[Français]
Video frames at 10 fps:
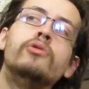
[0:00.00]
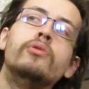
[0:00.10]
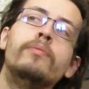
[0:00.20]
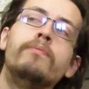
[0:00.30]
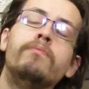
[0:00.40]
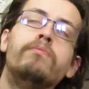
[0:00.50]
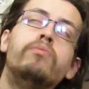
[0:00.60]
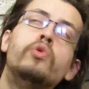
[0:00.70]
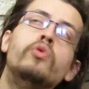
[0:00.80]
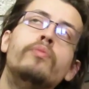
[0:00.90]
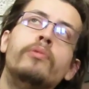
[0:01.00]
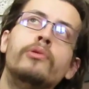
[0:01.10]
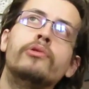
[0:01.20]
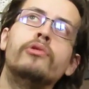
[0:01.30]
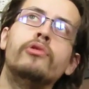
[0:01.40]
Je
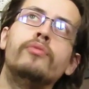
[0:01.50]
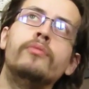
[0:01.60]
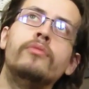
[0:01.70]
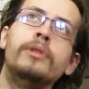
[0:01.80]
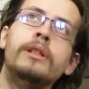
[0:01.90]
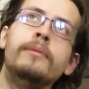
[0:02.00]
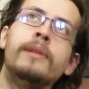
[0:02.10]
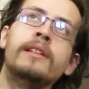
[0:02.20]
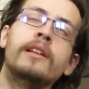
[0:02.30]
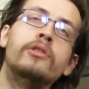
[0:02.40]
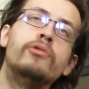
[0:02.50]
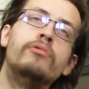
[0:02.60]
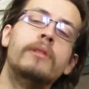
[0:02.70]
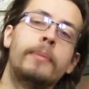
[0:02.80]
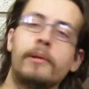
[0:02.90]
suppose que je m'y mettrai
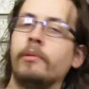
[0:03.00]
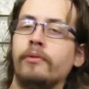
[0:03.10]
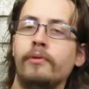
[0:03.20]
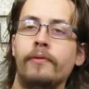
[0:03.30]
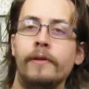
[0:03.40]
dessus après Brief of